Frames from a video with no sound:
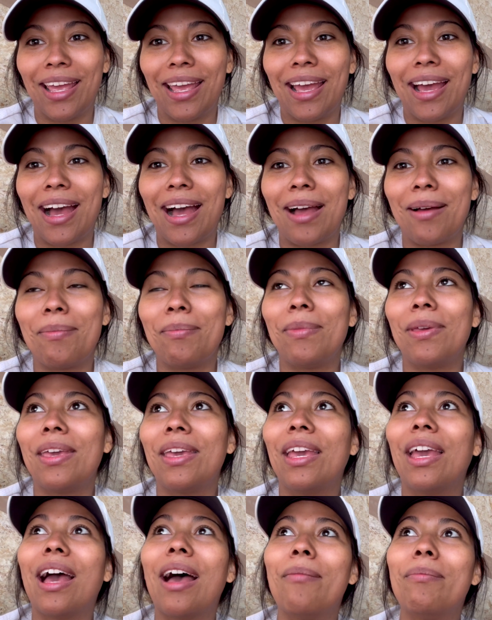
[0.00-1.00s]
a,
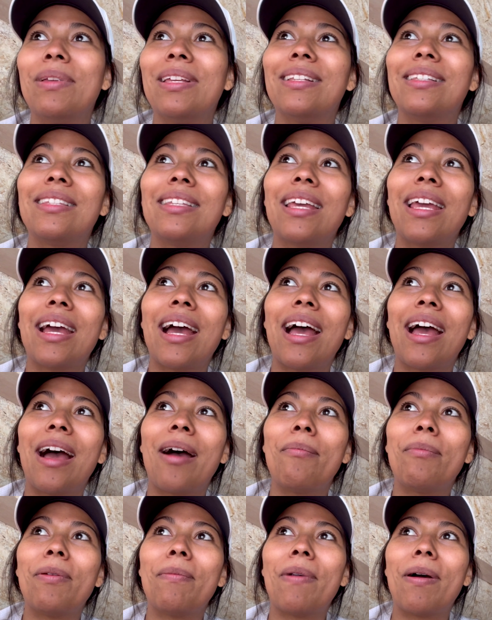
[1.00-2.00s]
mi, a mis hijas, a
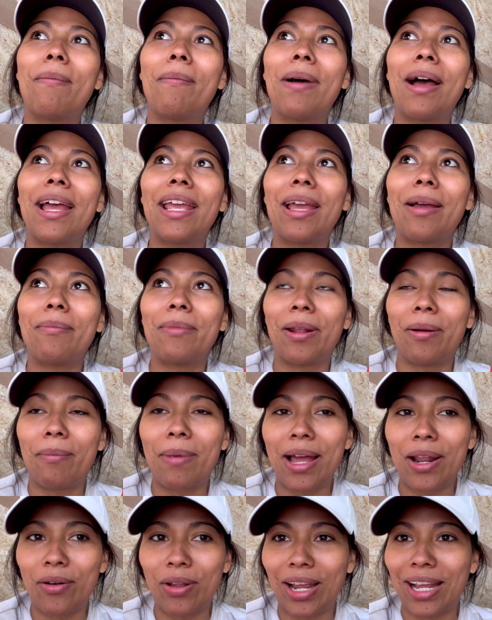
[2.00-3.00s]
mi mamá y a mi
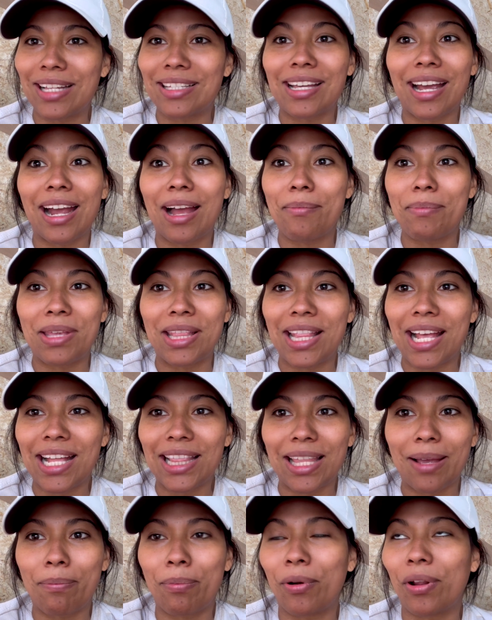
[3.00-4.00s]
hermano en esa
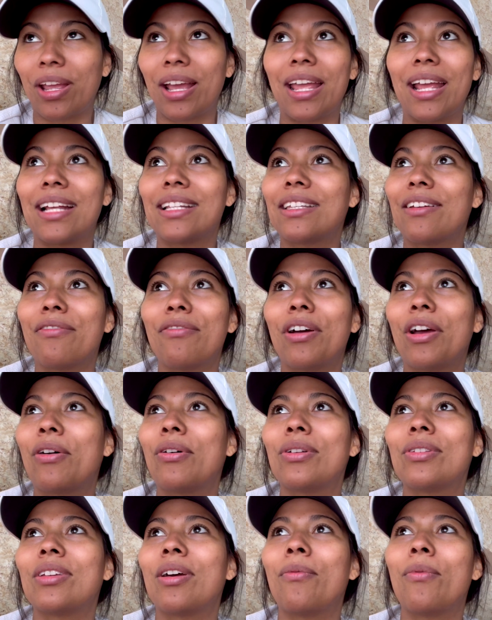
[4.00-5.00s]
caminata porque allá se fue
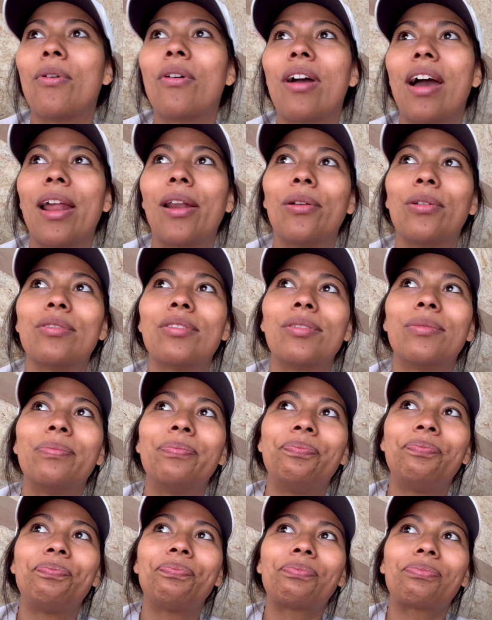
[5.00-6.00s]
José a buscarlos.
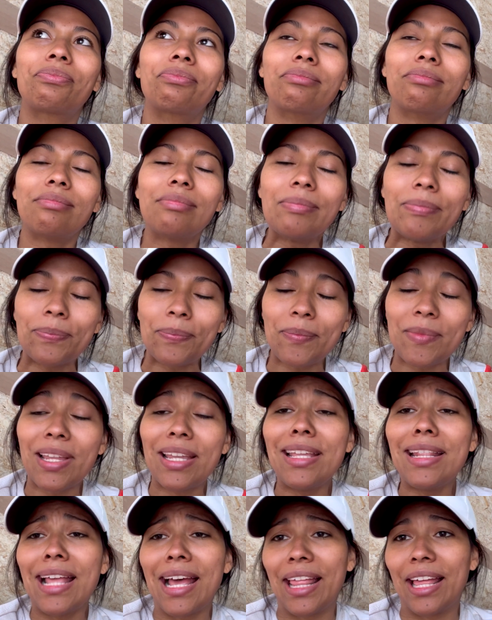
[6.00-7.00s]

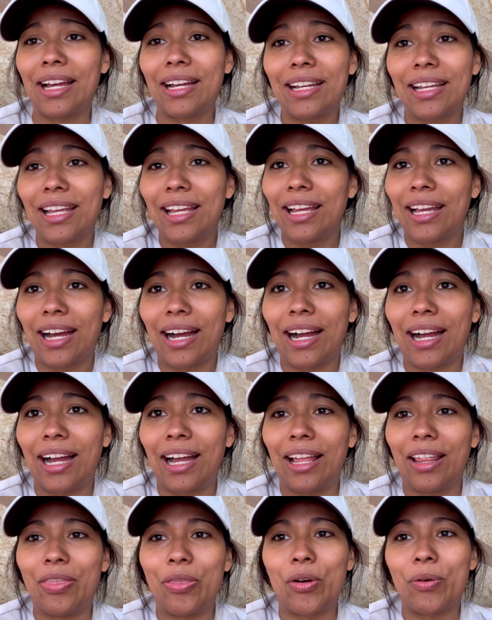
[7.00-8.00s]
Y nada,
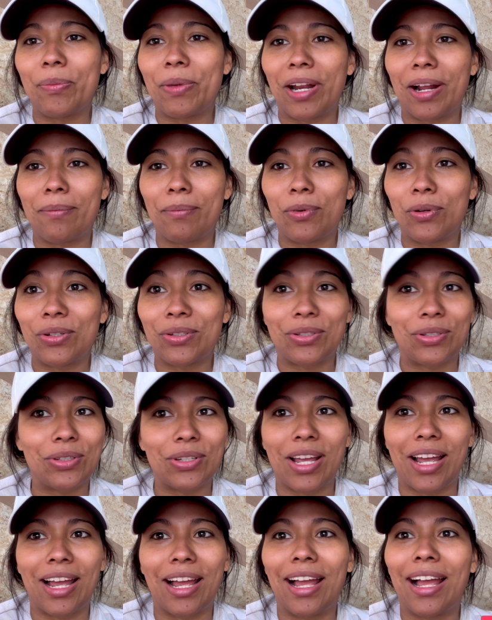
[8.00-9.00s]
ah, nos miramos,
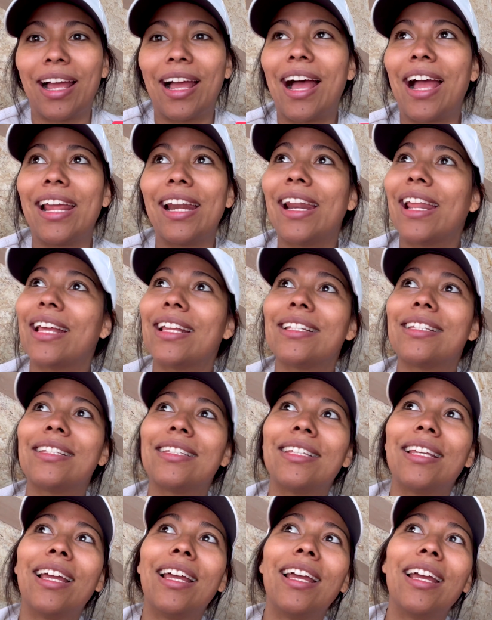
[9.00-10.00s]
ah, ahí les
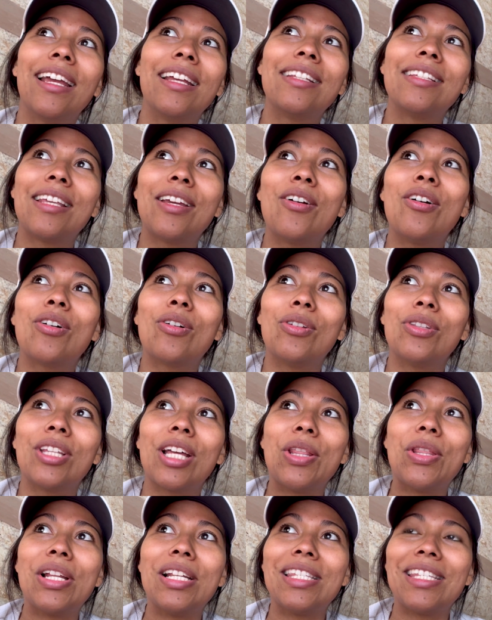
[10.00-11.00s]
sigo
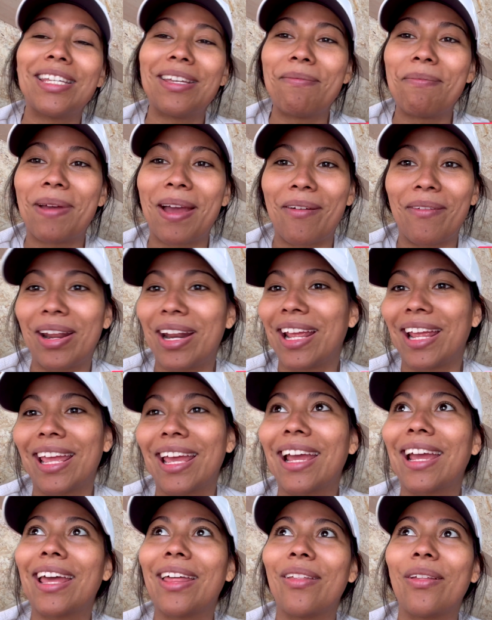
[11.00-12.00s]
contando el chisme a ver en
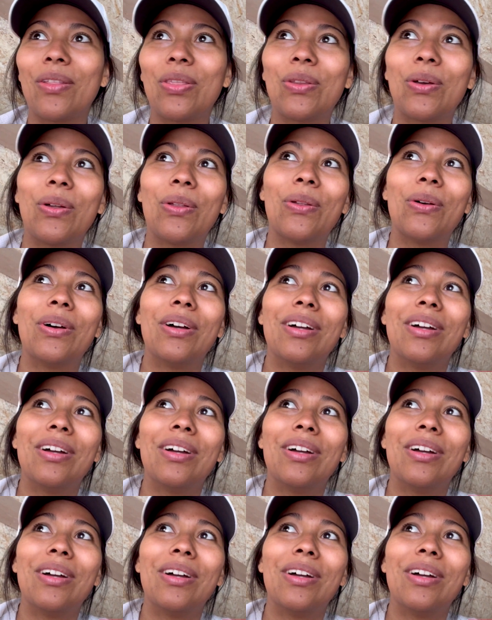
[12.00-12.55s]
qué quedó todo.